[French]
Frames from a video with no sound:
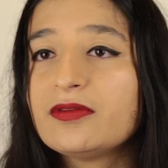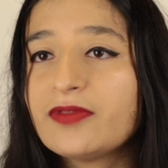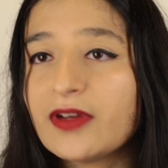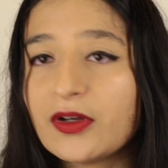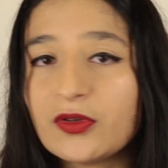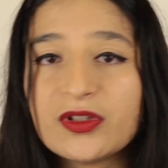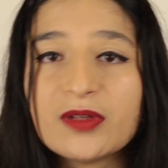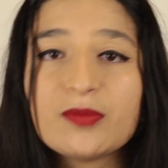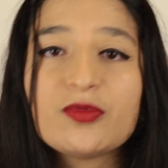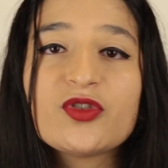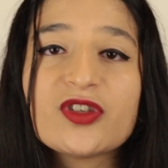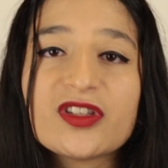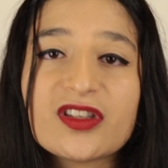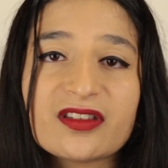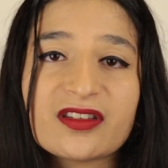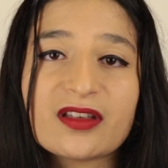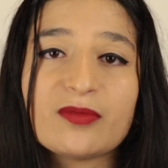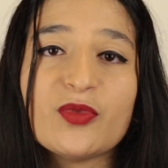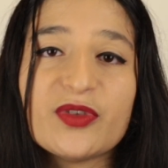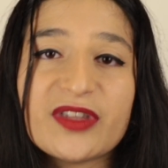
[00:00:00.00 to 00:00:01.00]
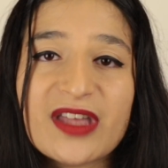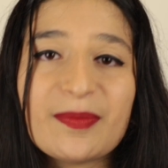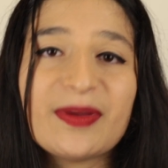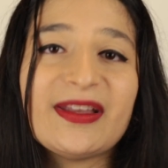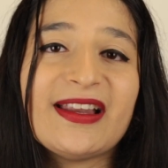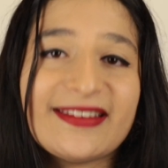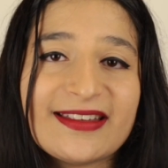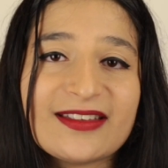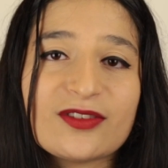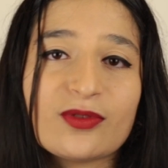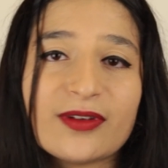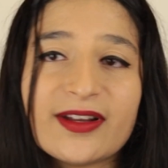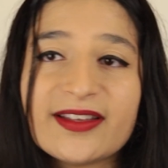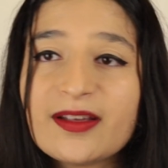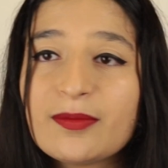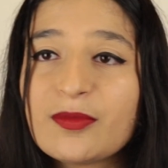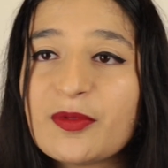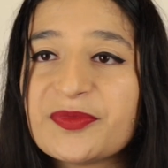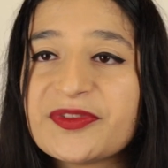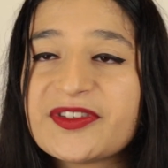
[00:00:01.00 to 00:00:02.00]
enfin au début j'étais en train de me taper la tête sur la
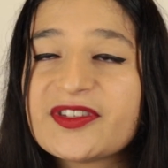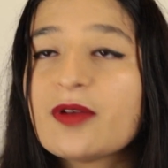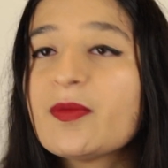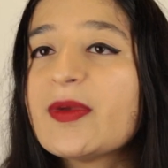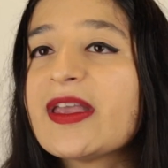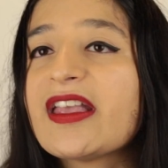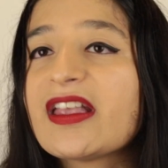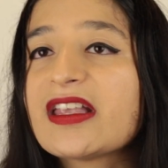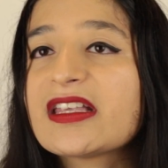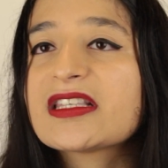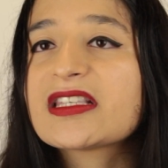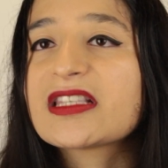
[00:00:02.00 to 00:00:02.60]
table en me disant mais